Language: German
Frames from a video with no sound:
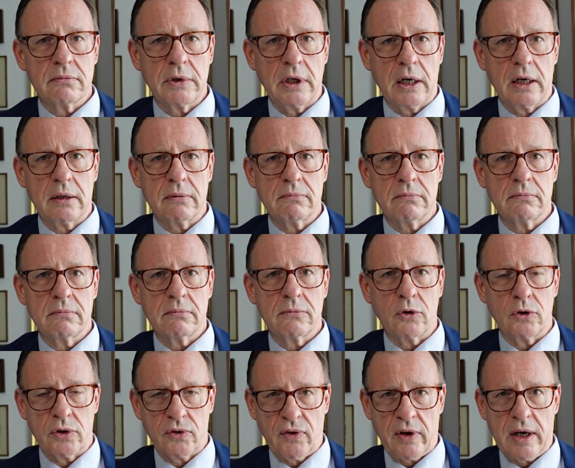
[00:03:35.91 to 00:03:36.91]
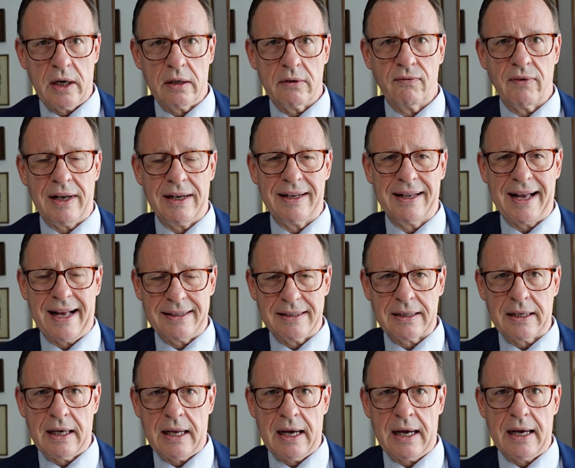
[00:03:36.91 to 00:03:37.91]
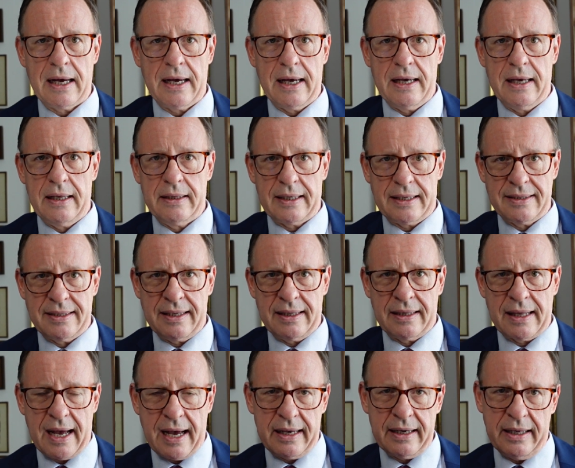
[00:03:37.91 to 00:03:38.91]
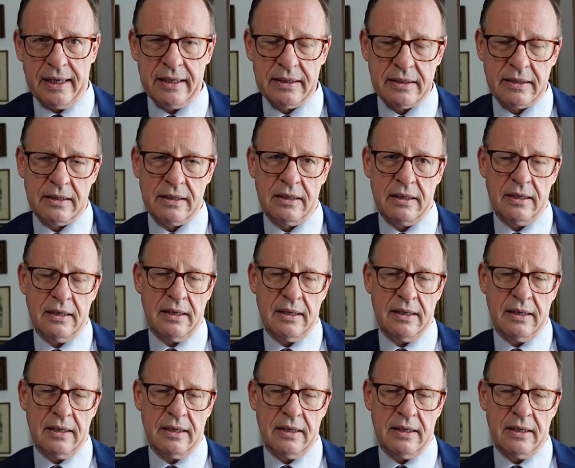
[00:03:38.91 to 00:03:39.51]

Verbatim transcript: Ja? Und zwar, weil ganz klar das Signal ist